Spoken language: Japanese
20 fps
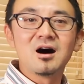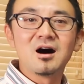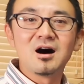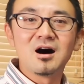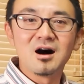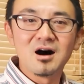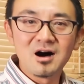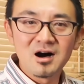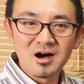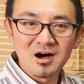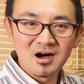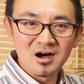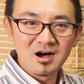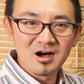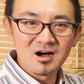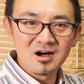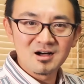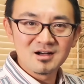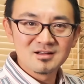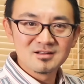
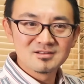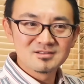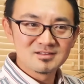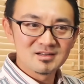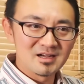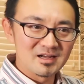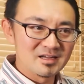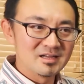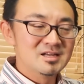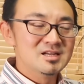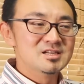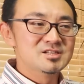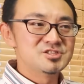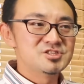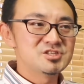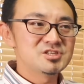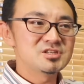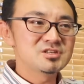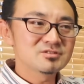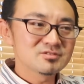はあ、はい、
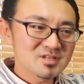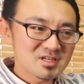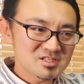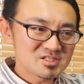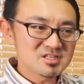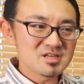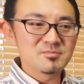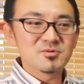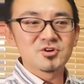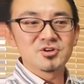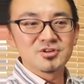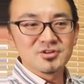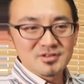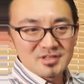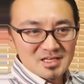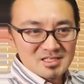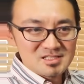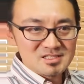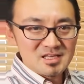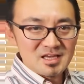子音を出して母音を
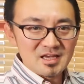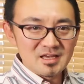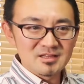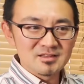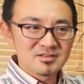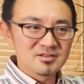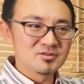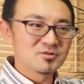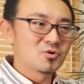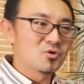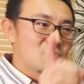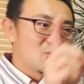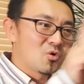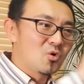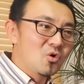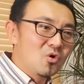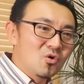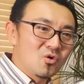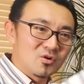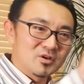出してっていうこう
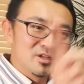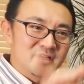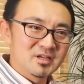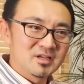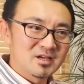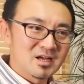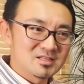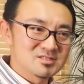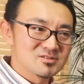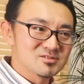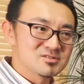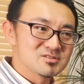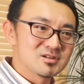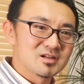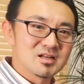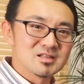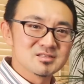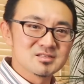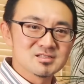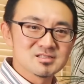交互に発音する
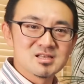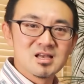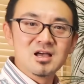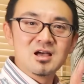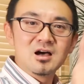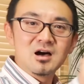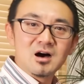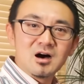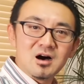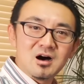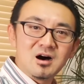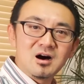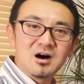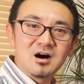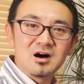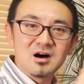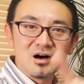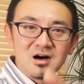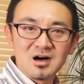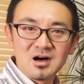感じです
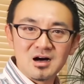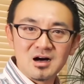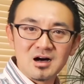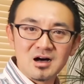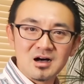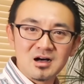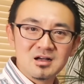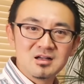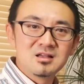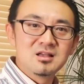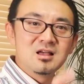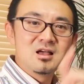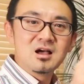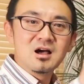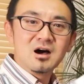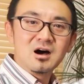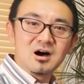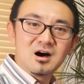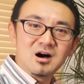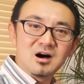はあ
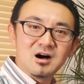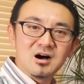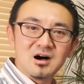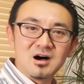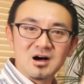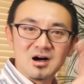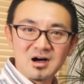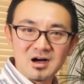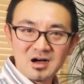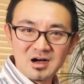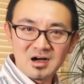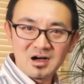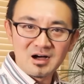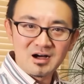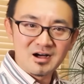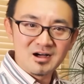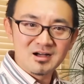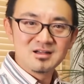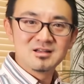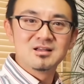は
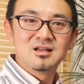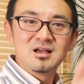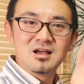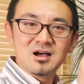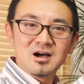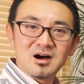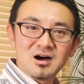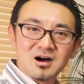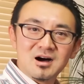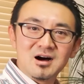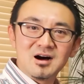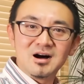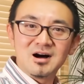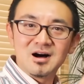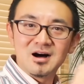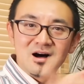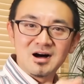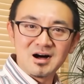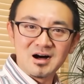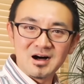あ
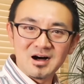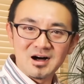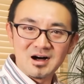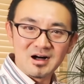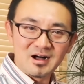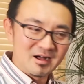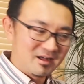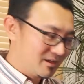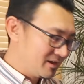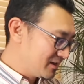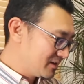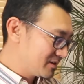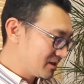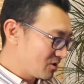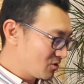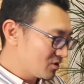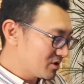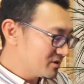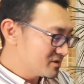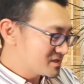はあで
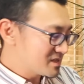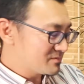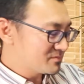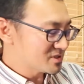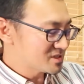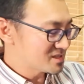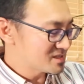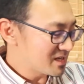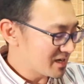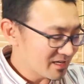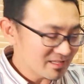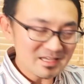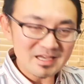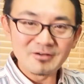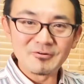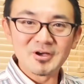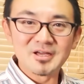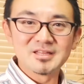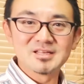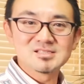これを全部つなげたい
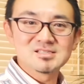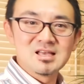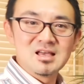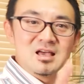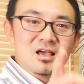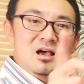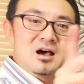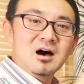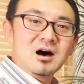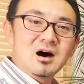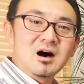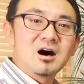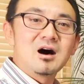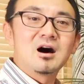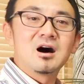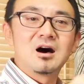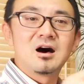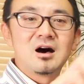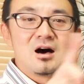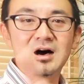わけです
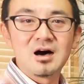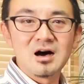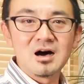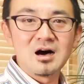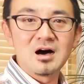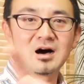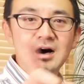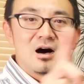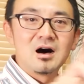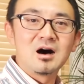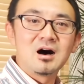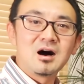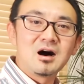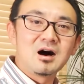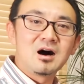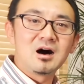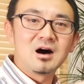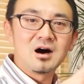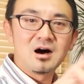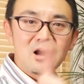はあは
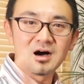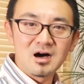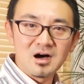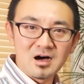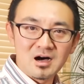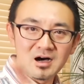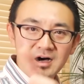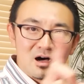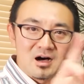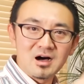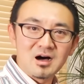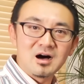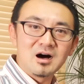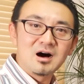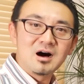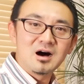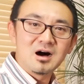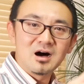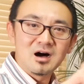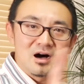あは
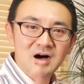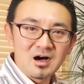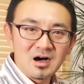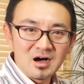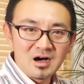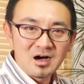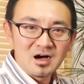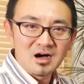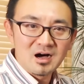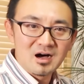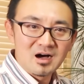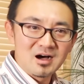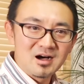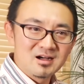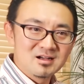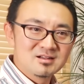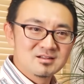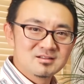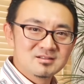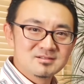あ